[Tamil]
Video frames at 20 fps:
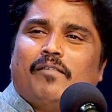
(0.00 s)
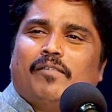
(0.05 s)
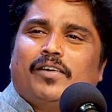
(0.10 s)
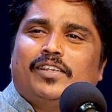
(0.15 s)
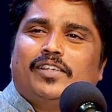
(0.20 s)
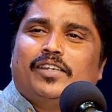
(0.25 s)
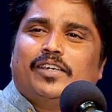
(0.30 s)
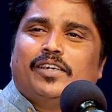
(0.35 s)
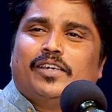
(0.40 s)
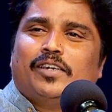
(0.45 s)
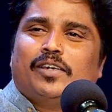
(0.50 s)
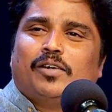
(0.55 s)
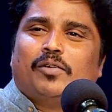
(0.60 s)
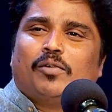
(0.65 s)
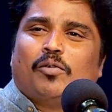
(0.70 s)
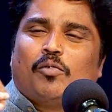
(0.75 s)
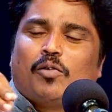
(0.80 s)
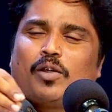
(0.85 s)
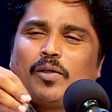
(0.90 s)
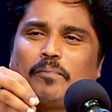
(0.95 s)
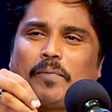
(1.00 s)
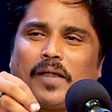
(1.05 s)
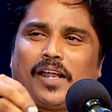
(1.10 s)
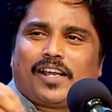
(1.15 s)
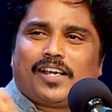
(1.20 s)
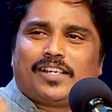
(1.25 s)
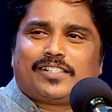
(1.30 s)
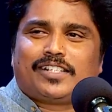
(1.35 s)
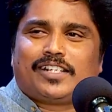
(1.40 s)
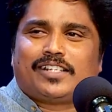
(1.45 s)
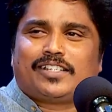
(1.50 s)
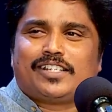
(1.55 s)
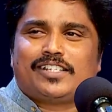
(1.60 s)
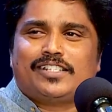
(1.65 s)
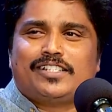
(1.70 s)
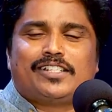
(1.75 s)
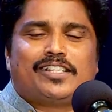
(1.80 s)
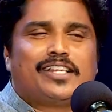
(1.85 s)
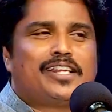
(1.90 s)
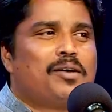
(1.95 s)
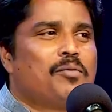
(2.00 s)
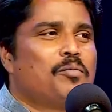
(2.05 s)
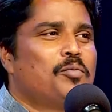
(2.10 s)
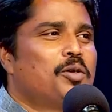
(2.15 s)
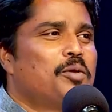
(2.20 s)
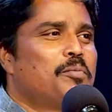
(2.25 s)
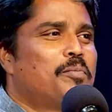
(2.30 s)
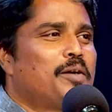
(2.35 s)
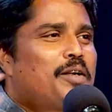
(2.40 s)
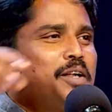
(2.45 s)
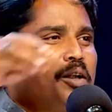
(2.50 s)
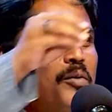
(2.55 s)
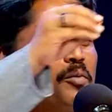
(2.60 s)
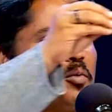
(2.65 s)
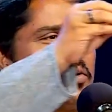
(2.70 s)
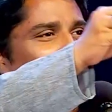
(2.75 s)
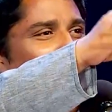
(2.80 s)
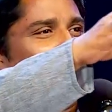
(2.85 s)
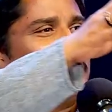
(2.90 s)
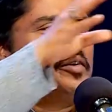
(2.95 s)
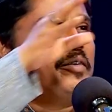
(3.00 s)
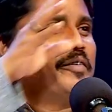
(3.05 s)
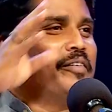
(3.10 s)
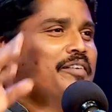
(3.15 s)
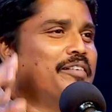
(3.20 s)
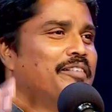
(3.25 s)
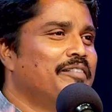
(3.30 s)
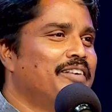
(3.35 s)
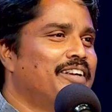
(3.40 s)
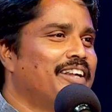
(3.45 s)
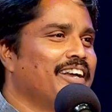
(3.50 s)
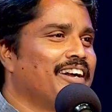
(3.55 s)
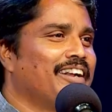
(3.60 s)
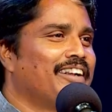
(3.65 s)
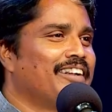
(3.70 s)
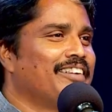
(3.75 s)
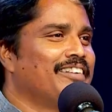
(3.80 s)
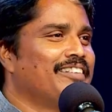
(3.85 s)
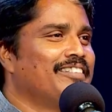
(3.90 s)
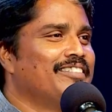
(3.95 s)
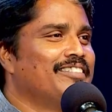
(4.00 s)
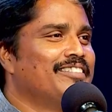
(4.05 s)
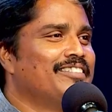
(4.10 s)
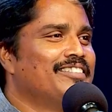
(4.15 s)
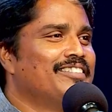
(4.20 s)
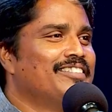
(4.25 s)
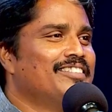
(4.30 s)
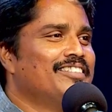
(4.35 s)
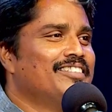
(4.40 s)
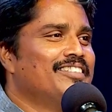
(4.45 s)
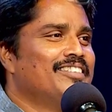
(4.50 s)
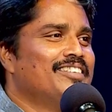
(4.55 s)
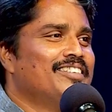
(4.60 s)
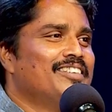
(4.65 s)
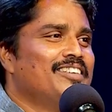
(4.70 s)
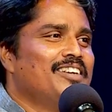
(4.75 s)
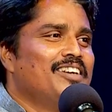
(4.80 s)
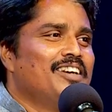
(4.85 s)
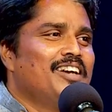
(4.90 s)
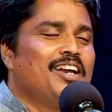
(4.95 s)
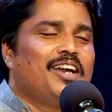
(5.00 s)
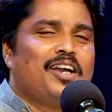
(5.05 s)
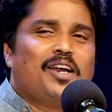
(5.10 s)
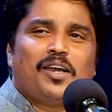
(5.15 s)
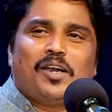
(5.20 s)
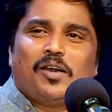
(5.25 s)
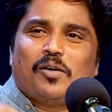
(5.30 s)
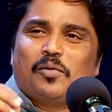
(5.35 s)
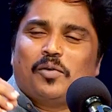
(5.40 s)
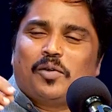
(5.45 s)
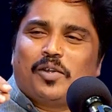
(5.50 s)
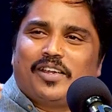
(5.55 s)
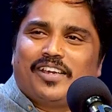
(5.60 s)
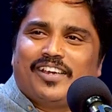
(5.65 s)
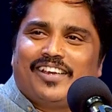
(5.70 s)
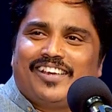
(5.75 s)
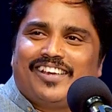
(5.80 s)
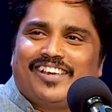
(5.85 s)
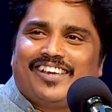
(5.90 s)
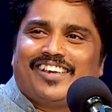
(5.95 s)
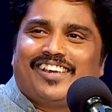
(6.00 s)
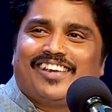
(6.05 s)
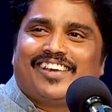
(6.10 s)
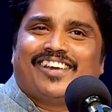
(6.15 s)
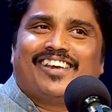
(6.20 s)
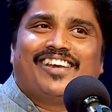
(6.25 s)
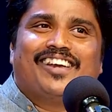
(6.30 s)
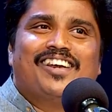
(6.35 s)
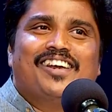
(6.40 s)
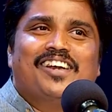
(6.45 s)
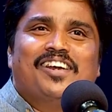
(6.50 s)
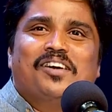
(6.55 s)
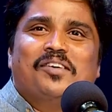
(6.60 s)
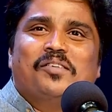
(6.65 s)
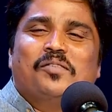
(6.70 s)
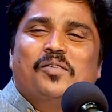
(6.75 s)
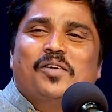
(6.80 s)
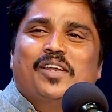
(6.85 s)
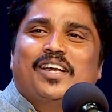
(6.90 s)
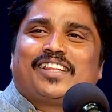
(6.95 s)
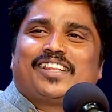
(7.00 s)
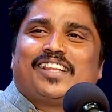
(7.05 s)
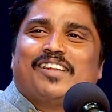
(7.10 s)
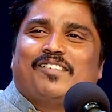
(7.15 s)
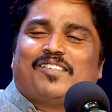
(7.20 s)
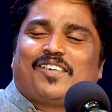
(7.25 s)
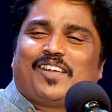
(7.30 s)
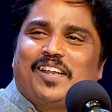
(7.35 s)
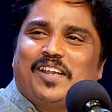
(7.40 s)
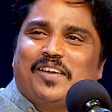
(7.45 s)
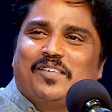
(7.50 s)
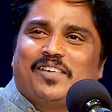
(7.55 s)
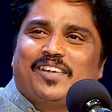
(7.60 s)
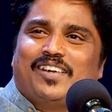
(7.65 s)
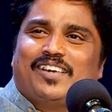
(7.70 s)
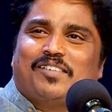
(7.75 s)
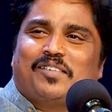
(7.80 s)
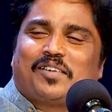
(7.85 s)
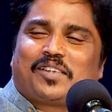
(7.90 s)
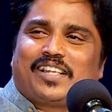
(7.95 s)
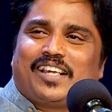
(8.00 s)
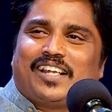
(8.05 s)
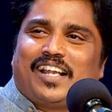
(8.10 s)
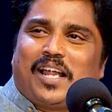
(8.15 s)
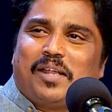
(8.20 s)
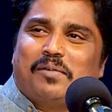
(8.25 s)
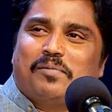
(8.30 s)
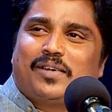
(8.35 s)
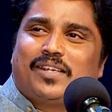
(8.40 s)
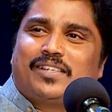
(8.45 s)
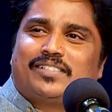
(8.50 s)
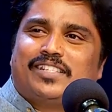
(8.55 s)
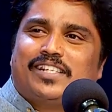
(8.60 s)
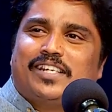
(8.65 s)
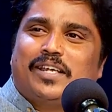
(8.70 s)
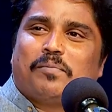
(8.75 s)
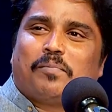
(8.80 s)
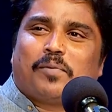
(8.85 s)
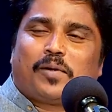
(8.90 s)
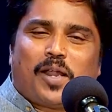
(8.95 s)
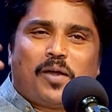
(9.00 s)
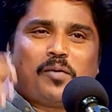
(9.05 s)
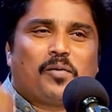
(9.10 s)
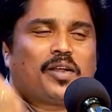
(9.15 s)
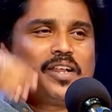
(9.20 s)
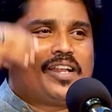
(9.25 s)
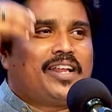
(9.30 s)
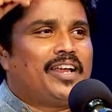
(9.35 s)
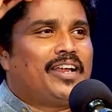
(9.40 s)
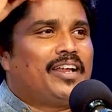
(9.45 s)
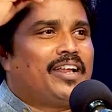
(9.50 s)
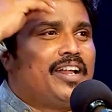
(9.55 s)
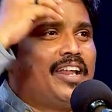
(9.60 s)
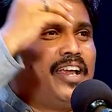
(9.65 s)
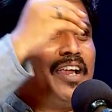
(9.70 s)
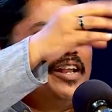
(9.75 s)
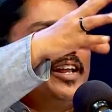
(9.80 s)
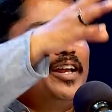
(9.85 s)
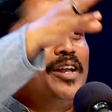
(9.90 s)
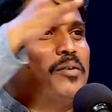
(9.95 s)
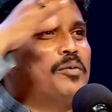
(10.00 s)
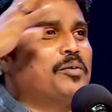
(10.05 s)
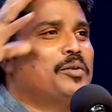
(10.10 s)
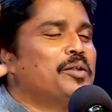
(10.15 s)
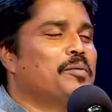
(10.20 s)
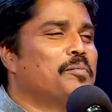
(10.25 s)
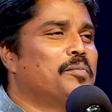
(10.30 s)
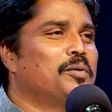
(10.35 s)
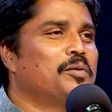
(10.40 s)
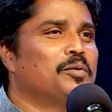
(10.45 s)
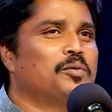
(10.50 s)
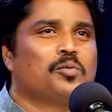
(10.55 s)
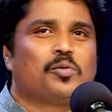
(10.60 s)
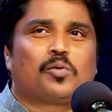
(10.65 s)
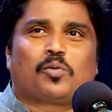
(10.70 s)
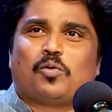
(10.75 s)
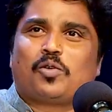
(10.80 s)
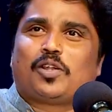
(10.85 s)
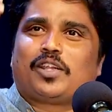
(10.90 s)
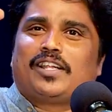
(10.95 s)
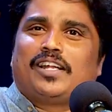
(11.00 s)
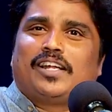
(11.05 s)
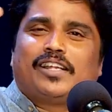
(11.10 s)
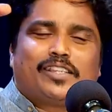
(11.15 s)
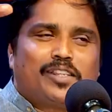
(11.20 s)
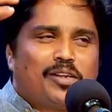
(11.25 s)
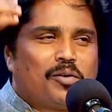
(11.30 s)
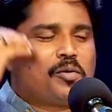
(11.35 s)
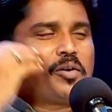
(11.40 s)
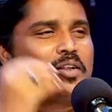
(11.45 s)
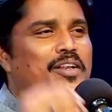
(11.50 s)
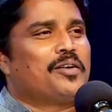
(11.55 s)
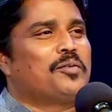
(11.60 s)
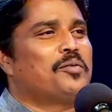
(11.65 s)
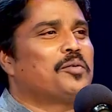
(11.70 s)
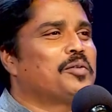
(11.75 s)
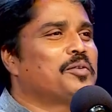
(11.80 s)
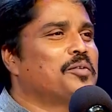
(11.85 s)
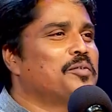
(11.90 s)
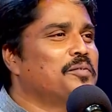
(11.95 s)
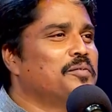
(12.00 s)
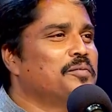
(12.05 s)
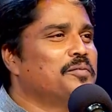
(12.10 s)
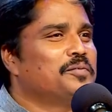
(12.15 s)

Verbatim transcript: வந்து உன பால் காய்ச்சலை தெரிஞ்சு தெரியாமல் கூட்டு போயிட்டால் உடனே ஒரு வீட்டை கட்டிடணும் ஒரு ஊழியத்தில் உடனே ஒரு ஒருத்தர் நாலு பேர் சீடியை போட்டேன் உடனே அண்ணே நீங்களும் ஒரு இதை போடணும் ஒரு கூட்டத்தை நடத்திட்டால் உடனே கொடுங்க